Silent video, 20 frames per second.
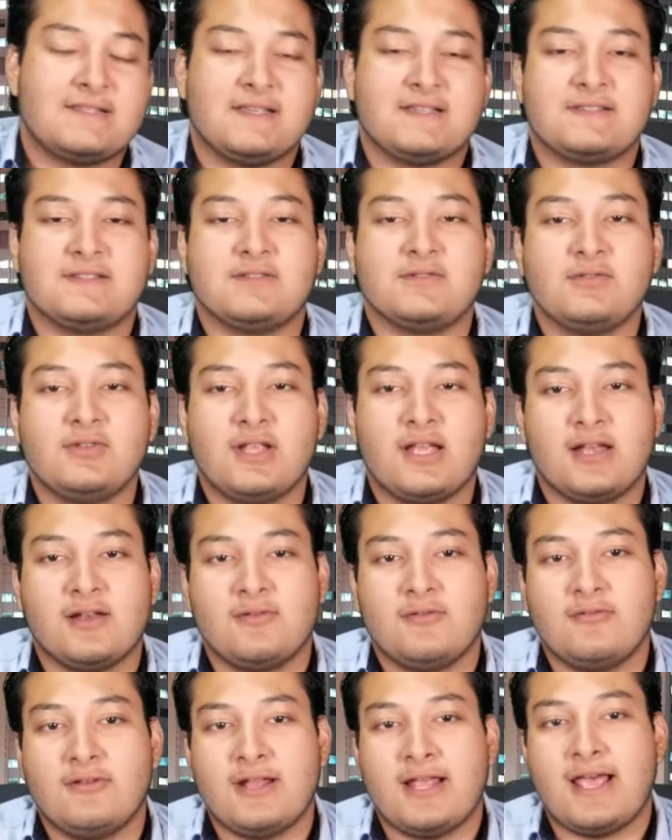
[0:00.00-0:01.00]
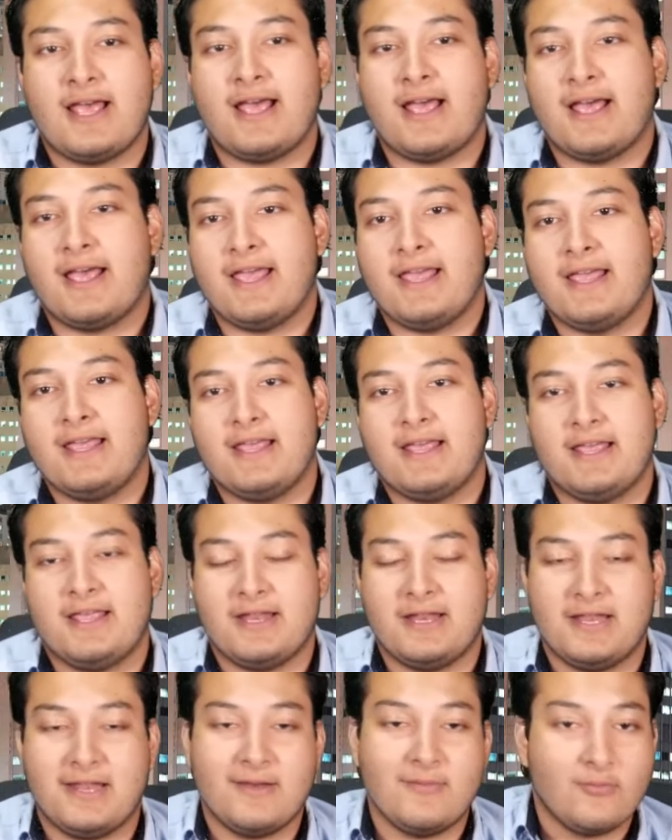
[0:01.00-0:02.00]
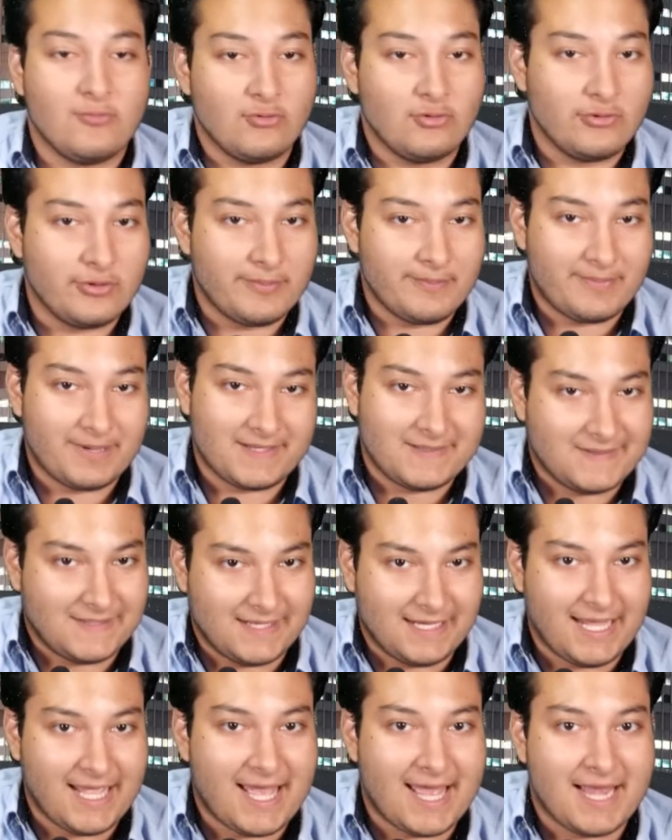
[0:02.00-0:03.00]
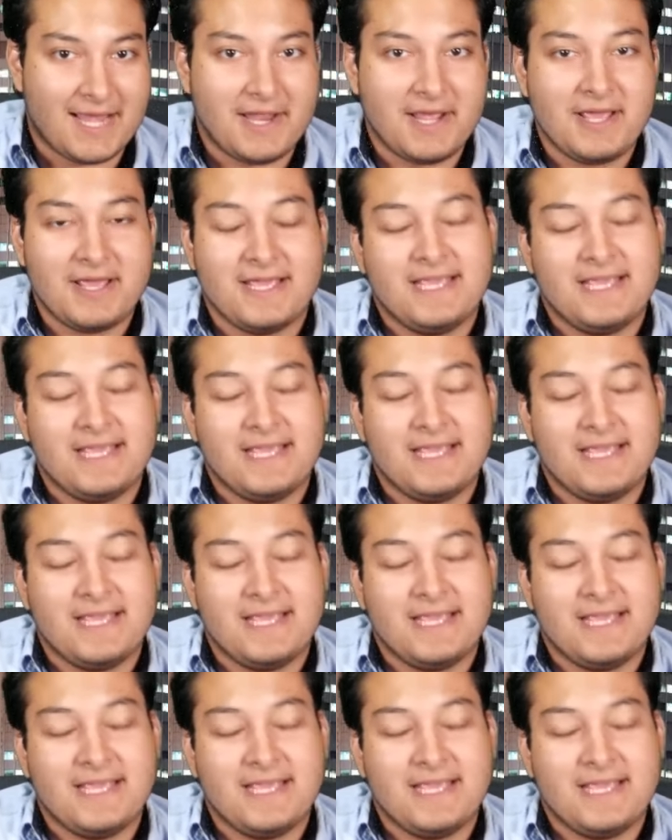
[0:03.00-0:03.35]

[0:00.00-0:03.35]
sin duda alguna, en el mundo empresarial